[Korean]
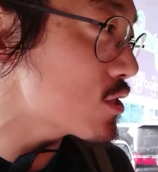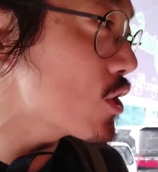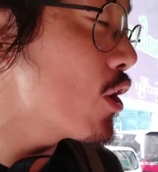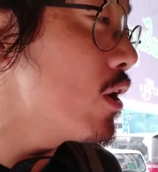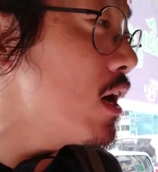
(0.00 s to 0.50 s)

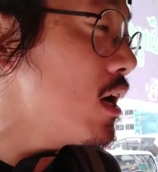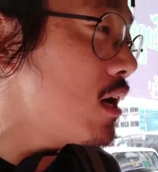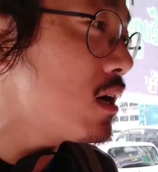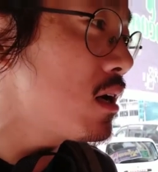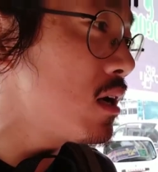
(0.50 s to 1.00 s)
So
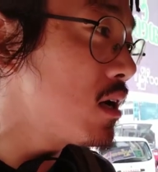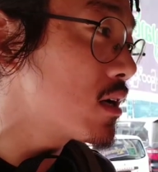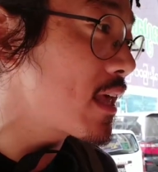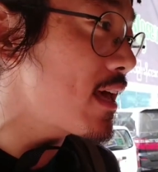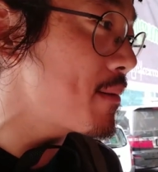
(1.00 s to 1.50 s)

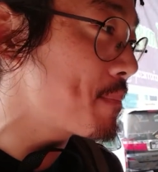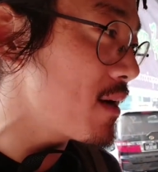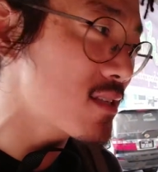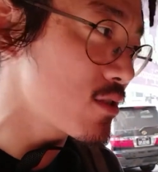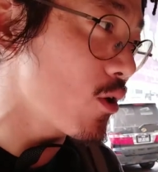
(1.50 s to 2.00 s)
uh, they have
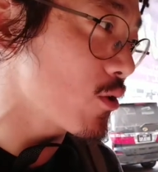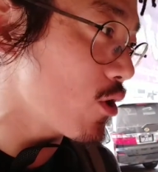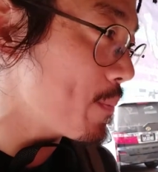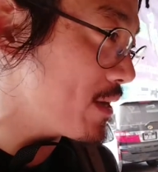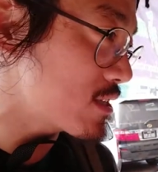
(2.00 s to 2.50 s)
bus, no
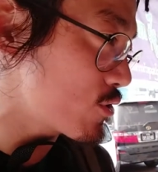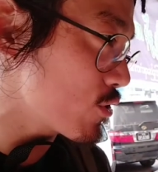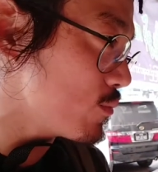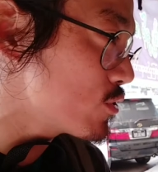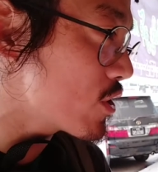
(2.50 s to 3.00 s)
no bus
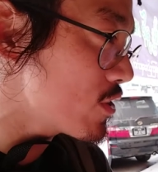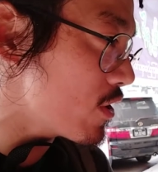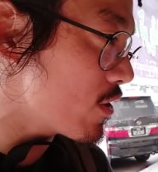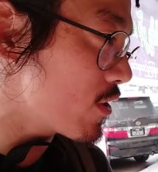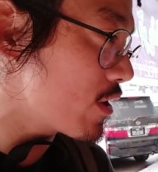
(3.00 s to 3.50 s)
to go
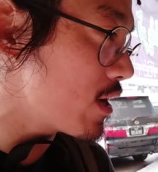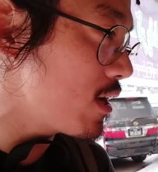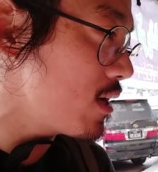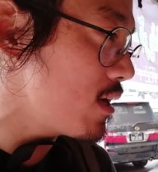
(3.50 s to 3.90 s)
무돈 or